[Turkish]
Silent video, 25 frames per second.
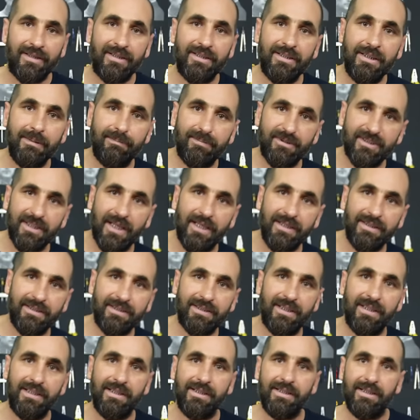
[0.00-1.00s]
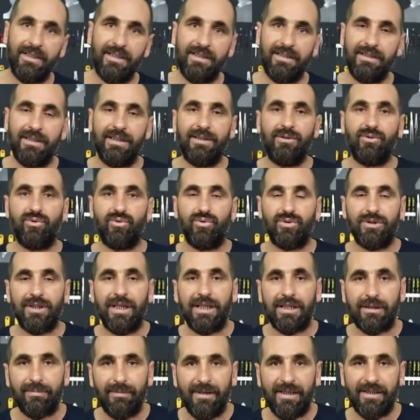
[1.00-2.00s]
gidip santrali yeniden
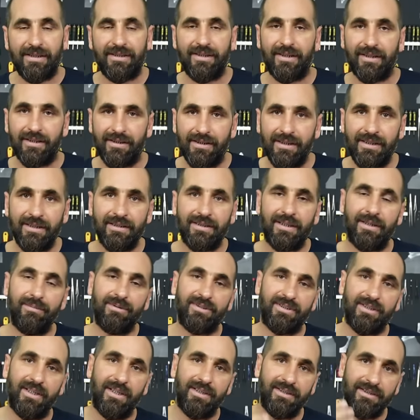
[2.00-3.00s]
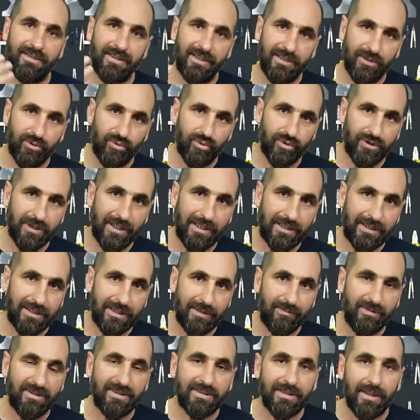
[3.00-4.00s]
düzeltmek yerine tabi santrali
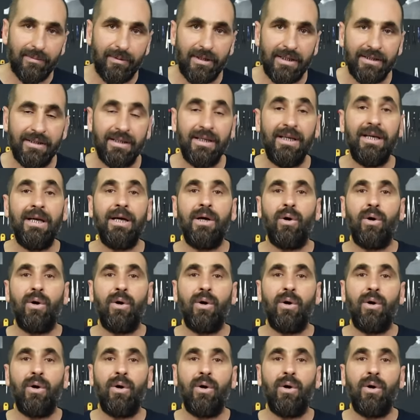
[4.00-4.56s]
düzelttiğimiz zaman